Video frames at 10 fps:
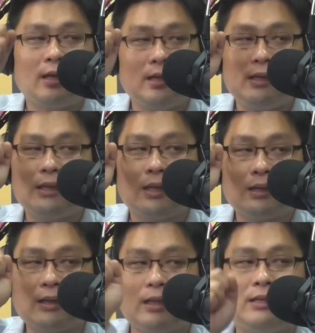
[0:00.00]
跟他
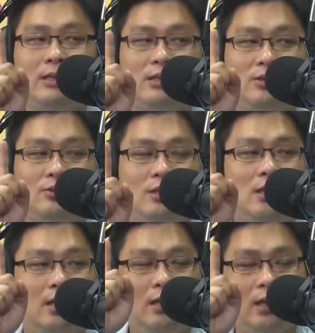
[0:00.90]
大机时是伊也
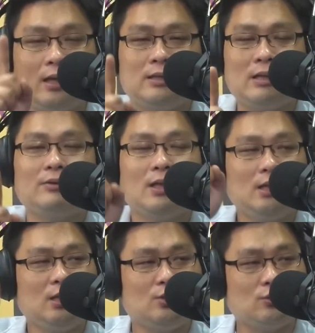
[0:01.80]
一定会教也
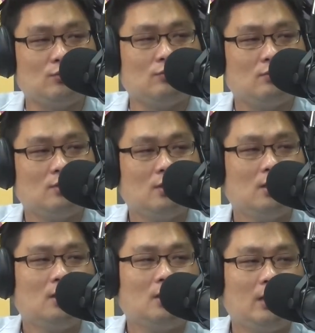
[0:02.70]
艺术
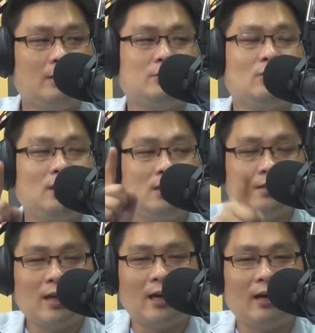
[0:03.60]
是，啊，念所以伊
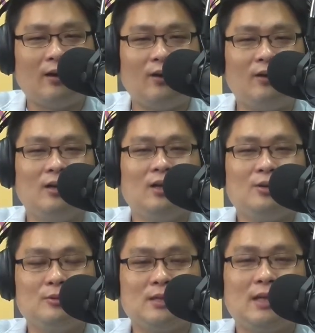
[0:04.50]
早吼，
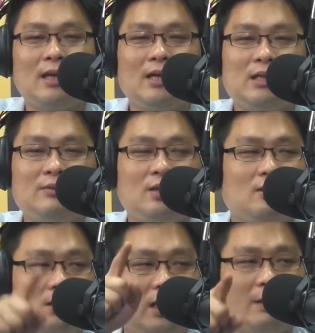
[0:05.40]
有一个 KTV 叫
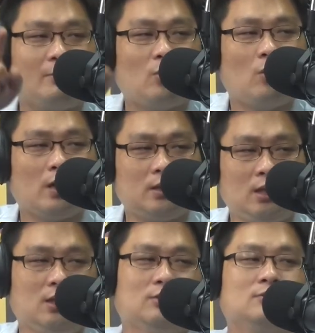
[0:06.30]
做歌挂
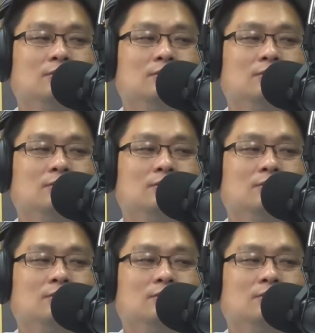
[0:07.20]
场。